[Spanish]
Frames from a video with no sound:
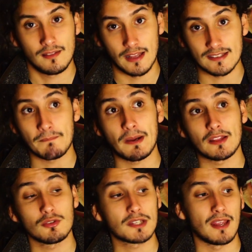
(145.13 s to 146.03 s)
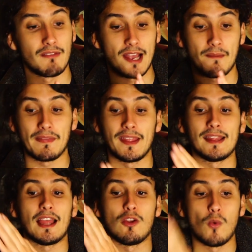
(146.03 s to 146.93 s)
de zapatos que viajaban de
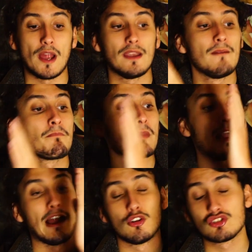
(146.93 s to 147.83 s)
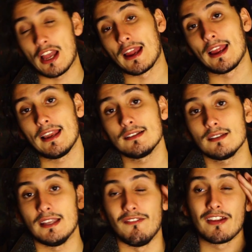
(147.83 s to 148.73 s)
Taiwán a Los
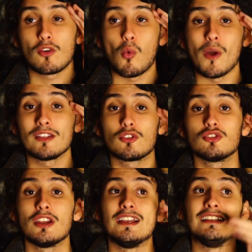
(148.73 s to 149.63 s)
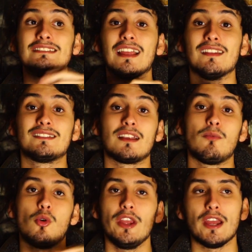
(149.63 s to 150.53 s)
Ángeles y ver cuántos se
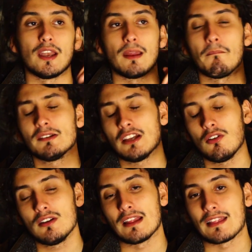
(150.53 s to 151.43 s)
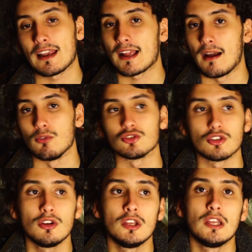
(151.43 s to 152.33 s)
distribuían. Empezaron a atar cabos,
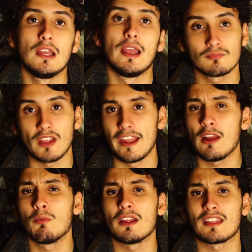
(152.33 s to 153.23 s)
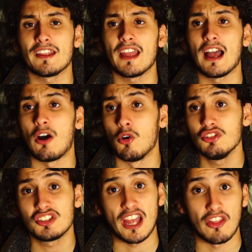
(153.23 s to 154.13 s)
¿no? Era una talla
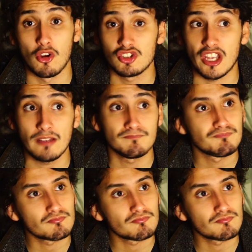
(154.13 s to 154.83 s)
11 a 12,